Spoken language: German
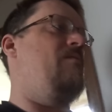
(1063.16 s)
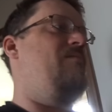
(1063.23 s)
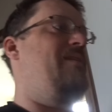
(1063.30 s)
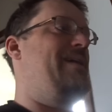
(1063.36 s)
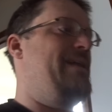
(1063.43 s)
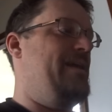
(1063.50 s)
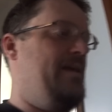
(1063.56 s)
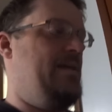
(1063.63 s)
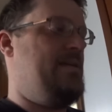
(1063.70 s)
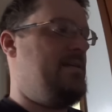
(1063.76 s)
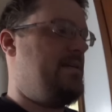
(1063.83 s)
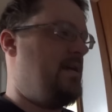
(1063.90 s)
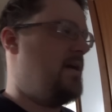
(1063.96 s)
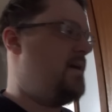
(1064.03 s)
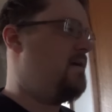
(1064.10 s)
weil
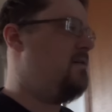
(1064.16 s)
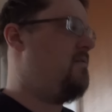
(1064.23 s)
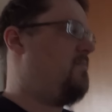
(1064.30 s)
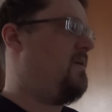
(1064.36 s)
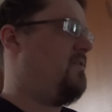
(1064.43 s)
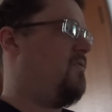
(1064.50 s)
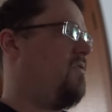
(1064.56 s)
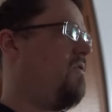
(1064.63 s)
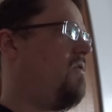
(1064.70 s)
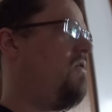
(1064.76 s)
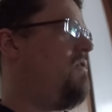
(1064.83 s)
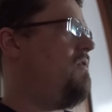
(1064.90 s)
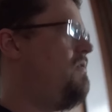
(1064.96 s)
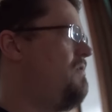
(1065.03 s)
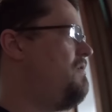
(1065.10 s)
ich immer
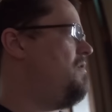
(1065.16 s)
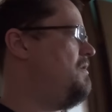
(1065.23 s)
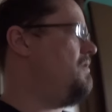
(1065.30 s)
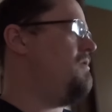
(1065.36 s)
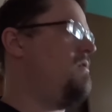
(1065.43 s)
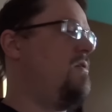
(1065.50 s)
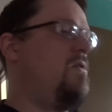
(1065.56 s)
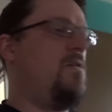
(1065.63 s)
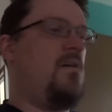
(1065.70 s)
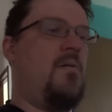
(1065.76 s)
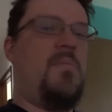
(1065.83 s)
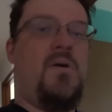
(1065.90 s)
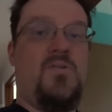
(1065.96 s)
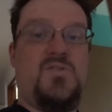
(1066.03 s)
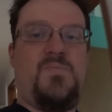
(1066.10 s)
noch
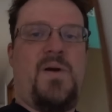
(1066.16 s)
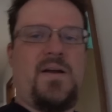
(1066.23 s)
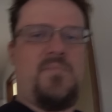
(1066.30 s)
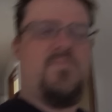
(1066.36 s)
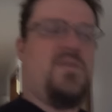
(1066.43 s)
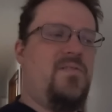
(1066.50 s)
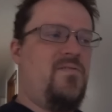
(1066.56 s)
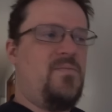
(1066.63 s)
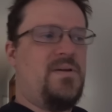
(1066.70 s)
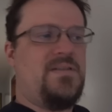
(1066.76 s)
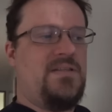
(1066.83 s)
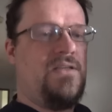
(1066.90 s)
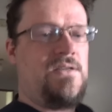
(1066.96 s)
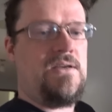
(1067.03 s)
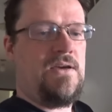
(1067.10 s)
am Auspacken bin, wie man
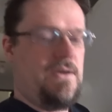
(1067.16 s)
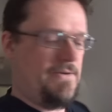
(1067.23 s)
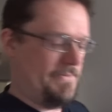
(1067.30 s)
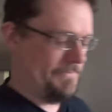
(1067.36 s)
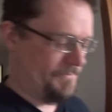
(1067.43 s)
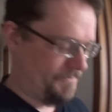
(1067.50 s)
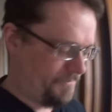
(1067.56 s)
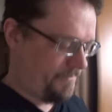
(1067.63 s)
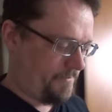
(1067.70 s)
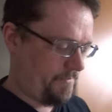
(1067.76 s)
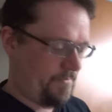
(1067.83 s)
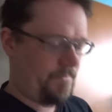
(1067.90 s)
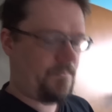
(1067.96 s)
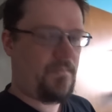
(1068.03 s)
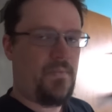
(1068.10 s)
sieht.
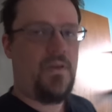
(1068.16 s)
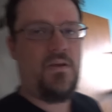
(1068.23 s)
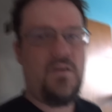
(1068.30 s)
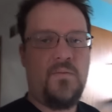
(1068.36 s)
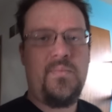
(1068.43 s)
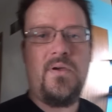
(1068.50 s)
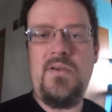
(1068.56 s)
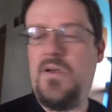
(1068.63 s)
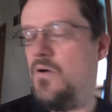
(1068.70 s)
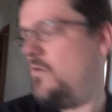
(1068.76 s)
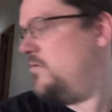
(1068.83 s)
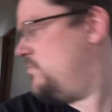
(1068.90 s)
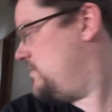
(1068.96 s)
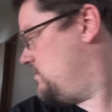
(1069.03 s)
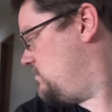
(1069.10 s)
Ich habe ja hier
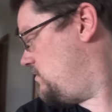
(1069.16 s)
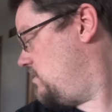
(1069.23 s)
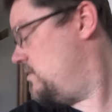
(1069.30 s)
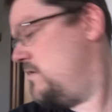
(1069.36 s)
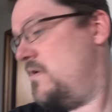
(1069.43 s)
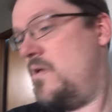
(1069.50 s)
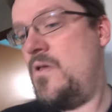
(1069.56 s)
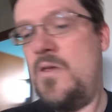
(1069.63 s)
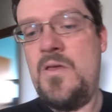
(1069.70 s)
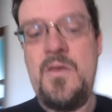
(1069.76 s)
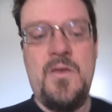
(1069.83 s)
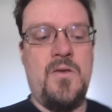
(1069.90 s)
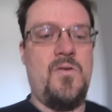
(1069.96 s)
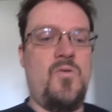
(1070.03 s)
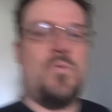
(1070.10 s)
auch immer noch
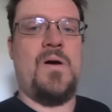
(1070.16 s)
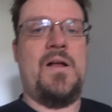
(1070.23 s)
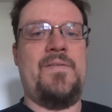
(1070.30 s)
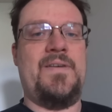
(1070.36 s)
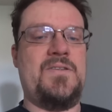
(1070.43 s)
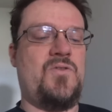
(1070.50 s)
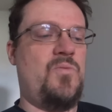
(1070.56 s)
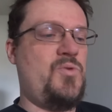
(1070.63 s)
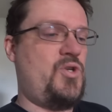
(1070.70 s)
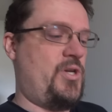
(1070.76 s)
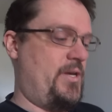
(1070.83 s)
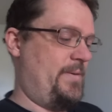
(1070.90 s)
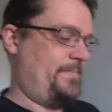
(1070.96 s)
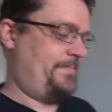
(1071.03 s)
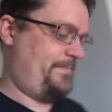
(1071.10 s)
überall was
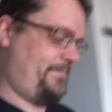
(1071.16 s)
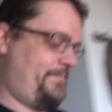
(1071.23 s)
rumstehen.